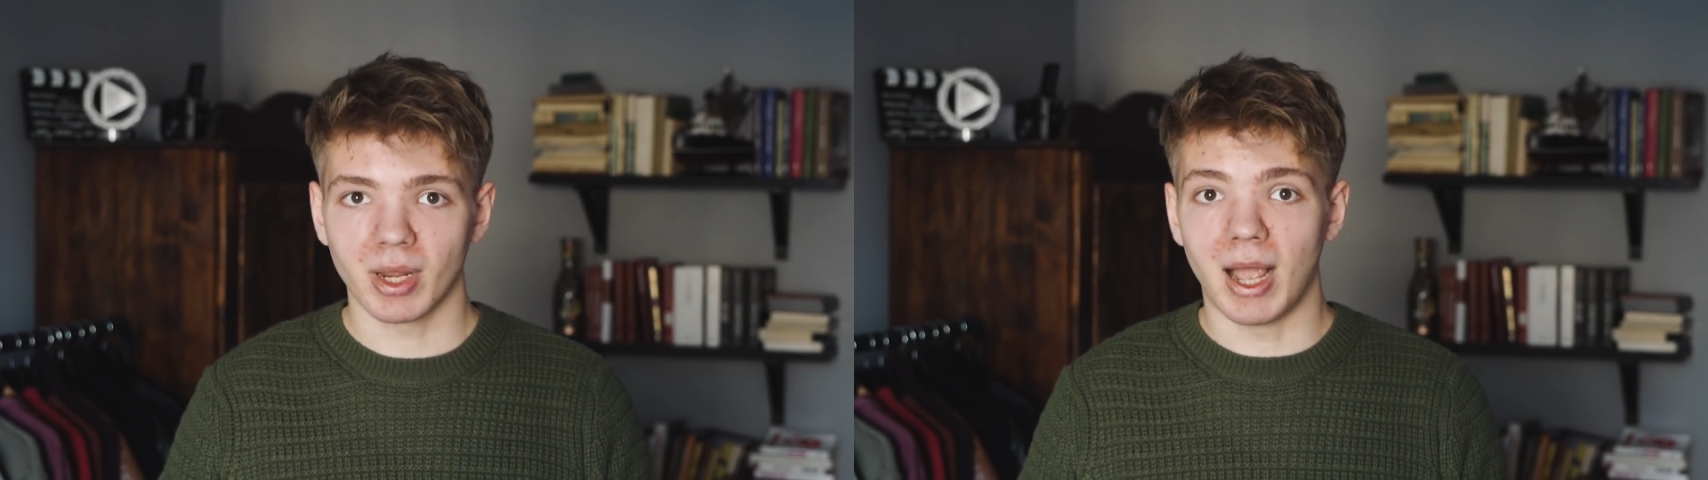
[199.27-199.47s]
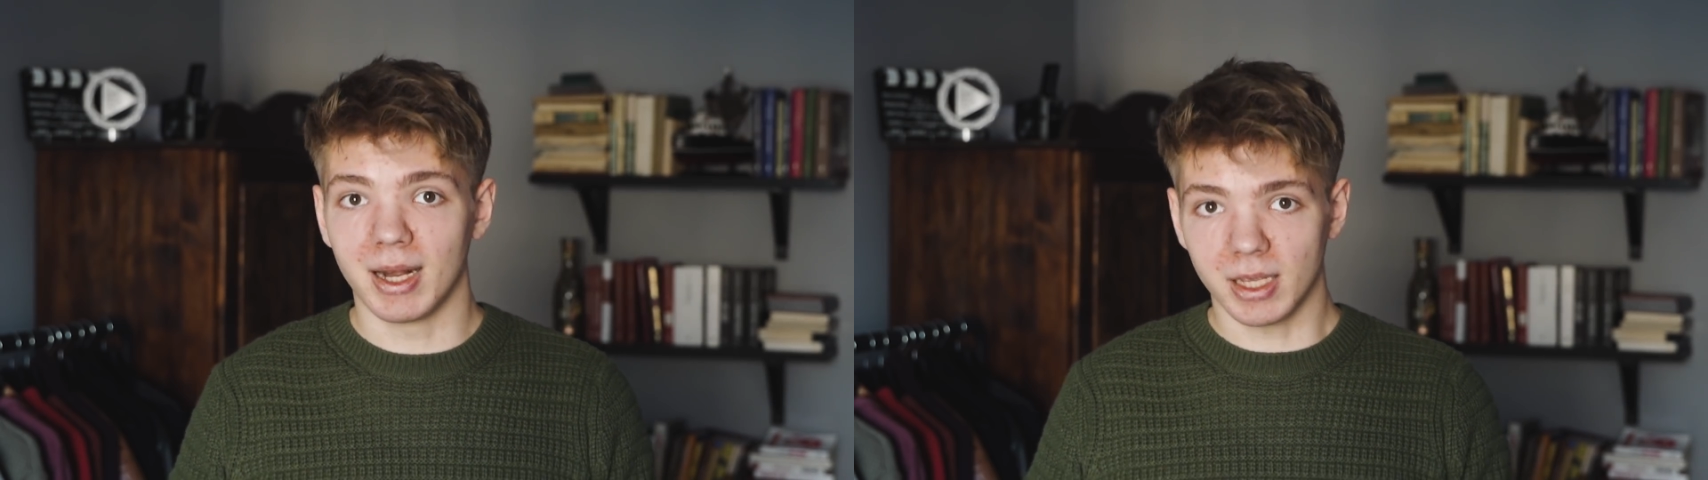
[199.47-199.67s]

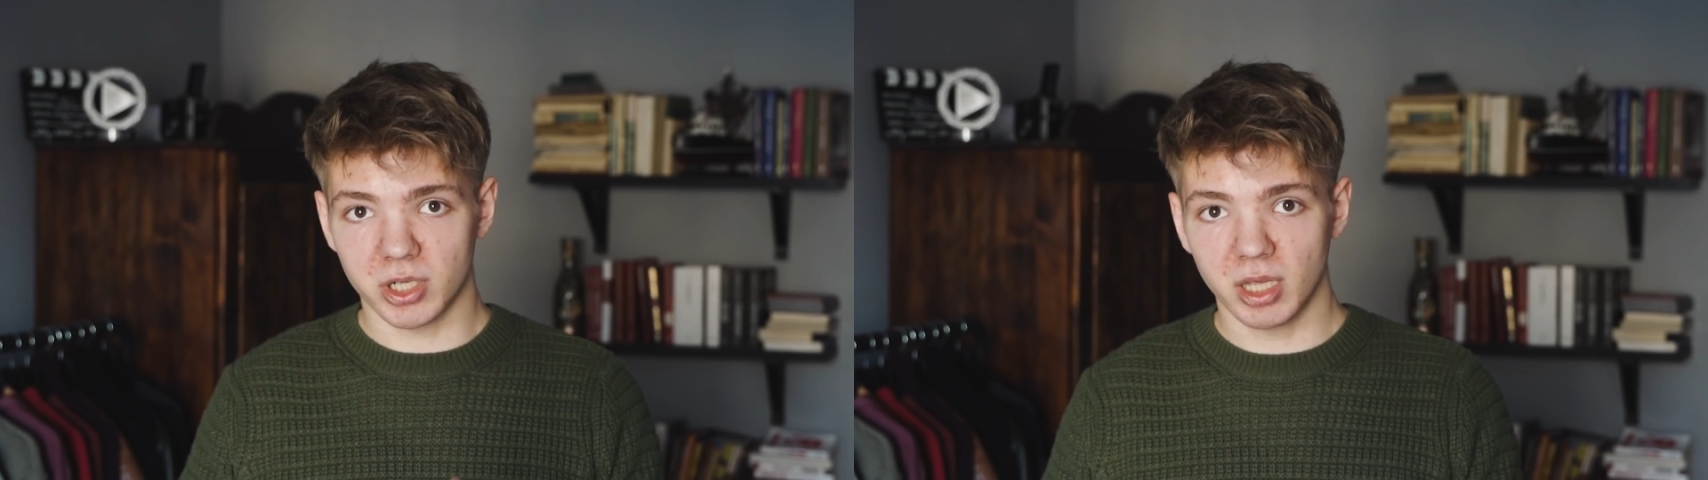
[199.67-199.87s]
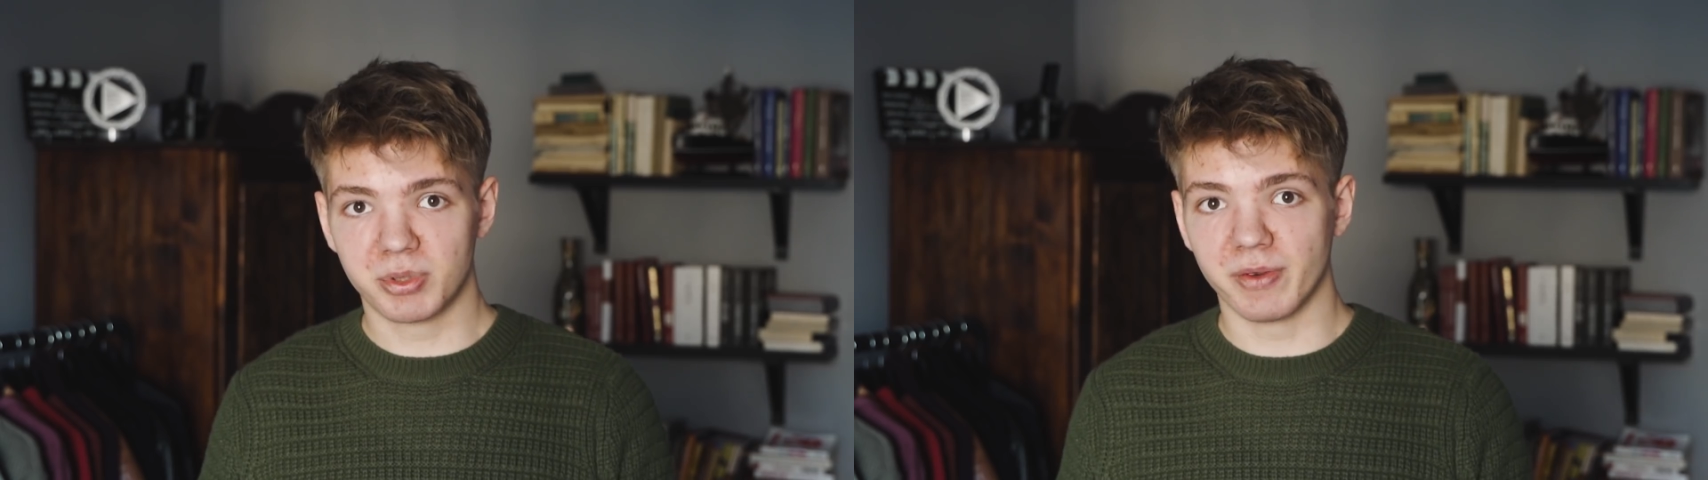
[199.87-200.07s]
Ale
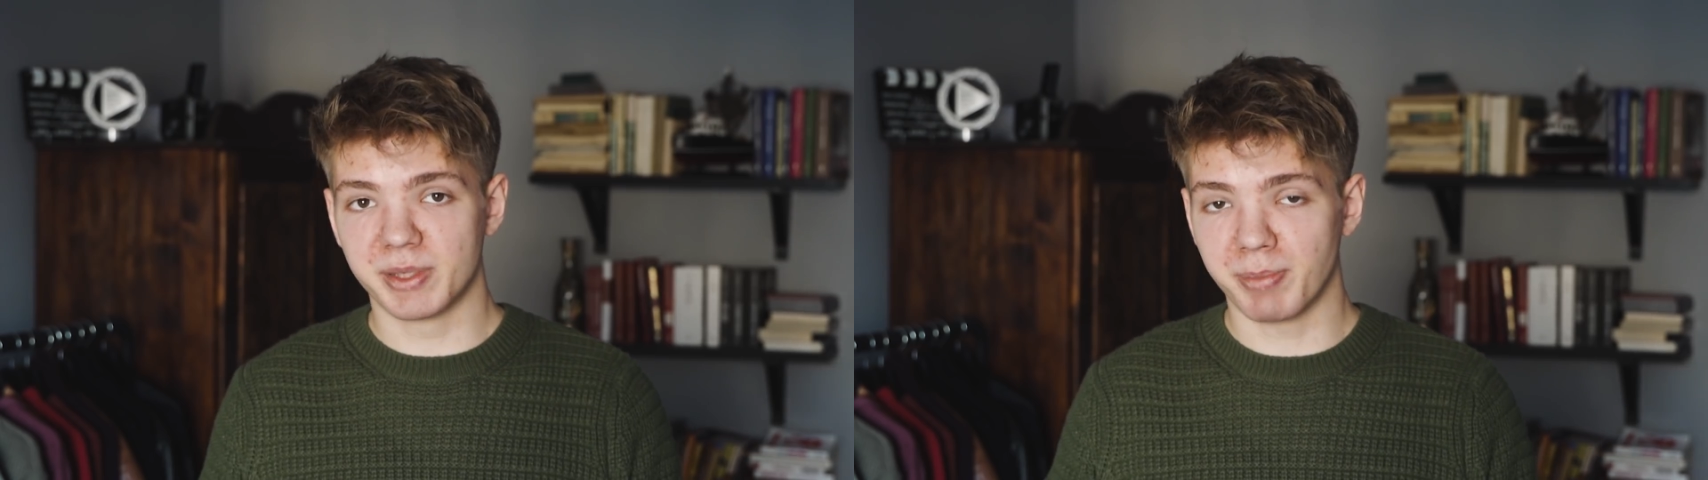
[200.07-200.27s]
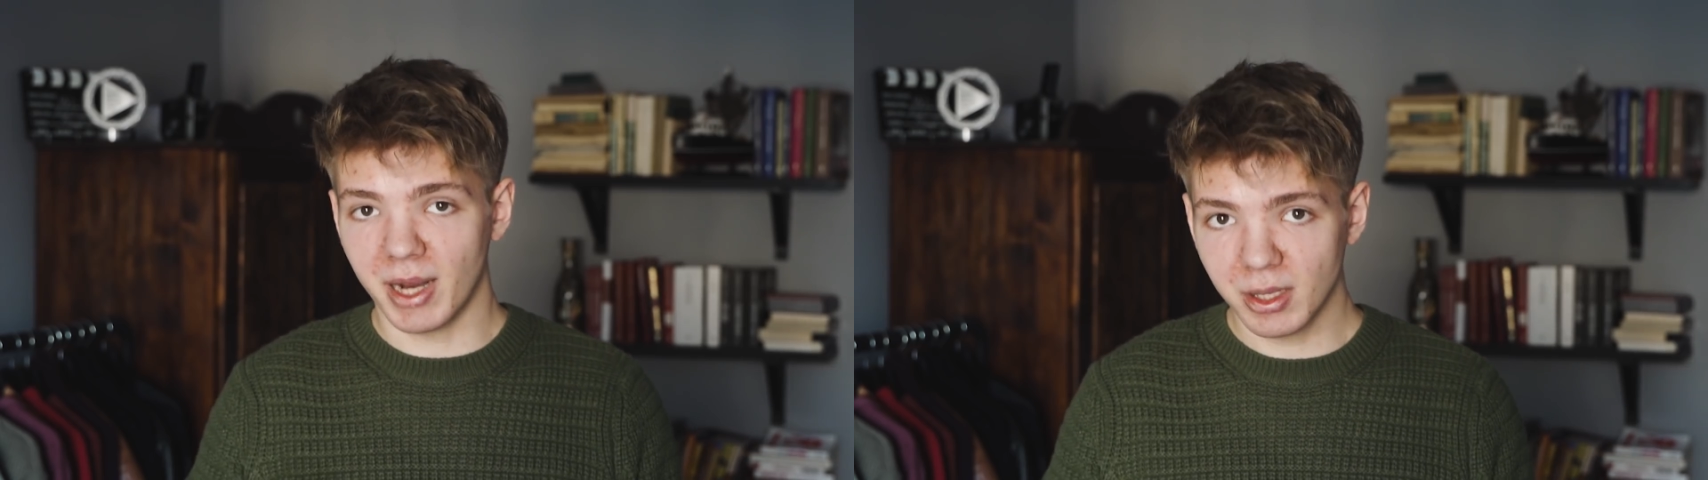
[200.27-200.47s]
jeżeli przy
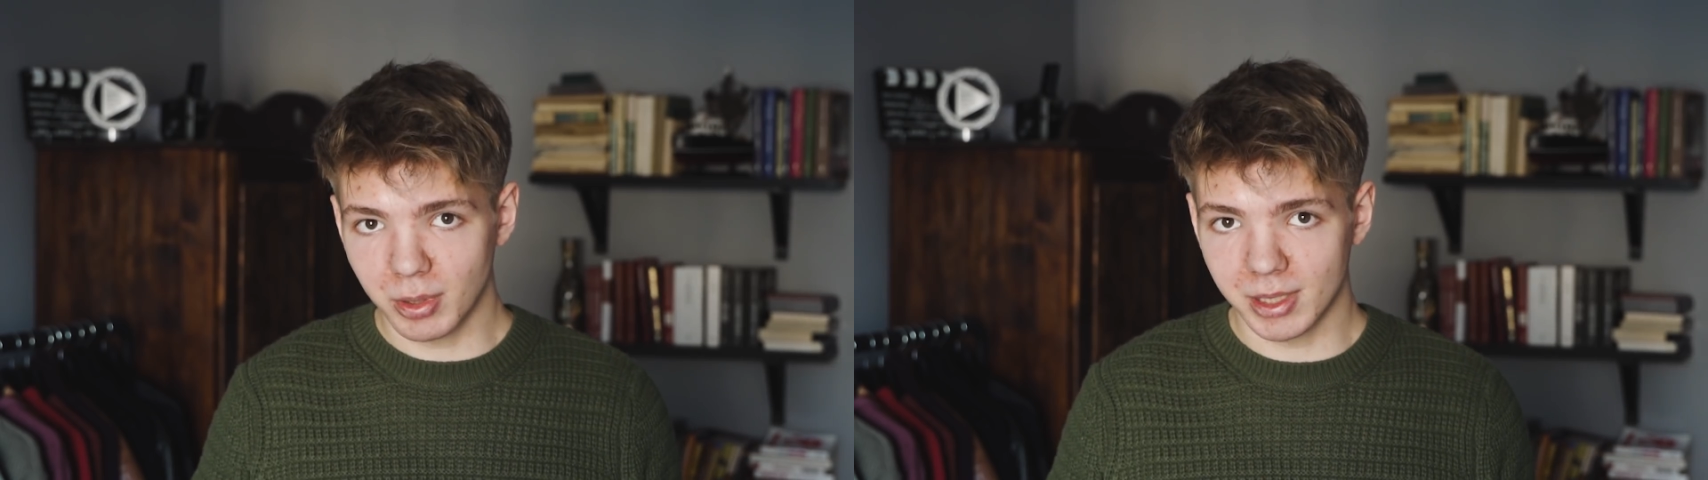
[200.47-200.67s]
wspieraniu